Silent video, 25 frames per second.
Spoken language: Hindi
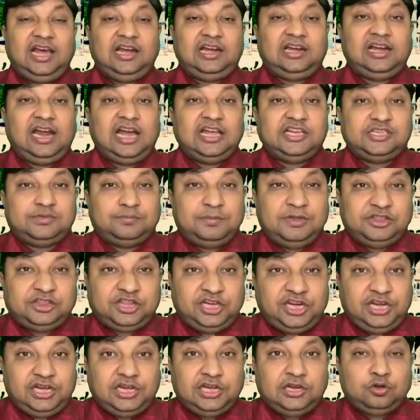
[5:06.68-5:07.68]
कार्य राज्य
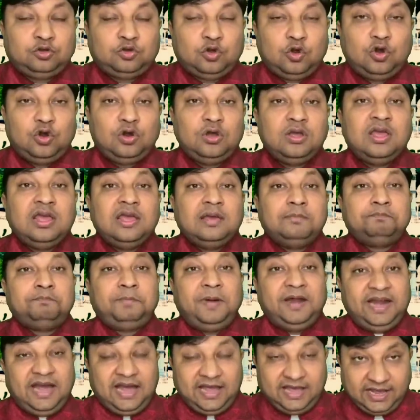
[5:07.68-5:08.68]
मंत्री इनको
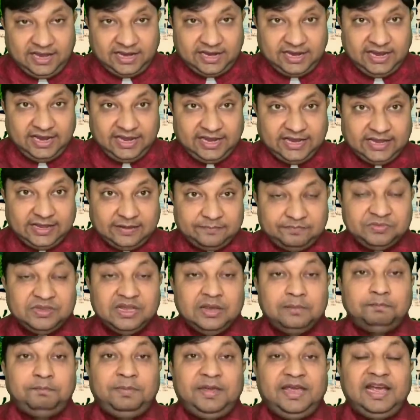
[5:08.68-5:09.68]
बनाया गया है
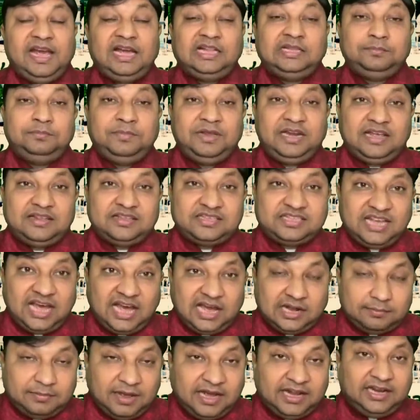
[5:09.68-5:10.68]
बेहद
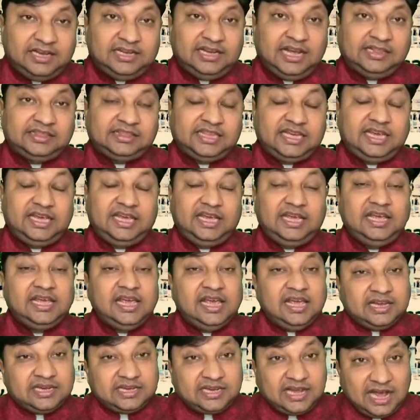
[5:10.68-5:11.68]
मिलनसार माने जाते हैं
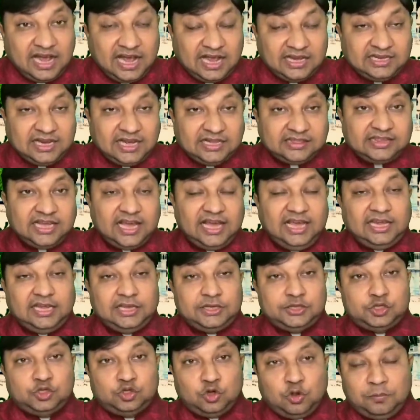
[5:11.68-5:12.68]
कहा जाता है
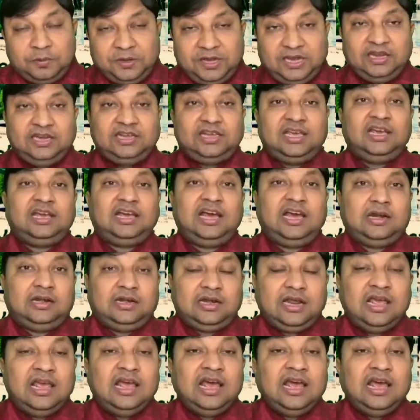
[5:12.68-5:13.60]
कि जो भी इनके घर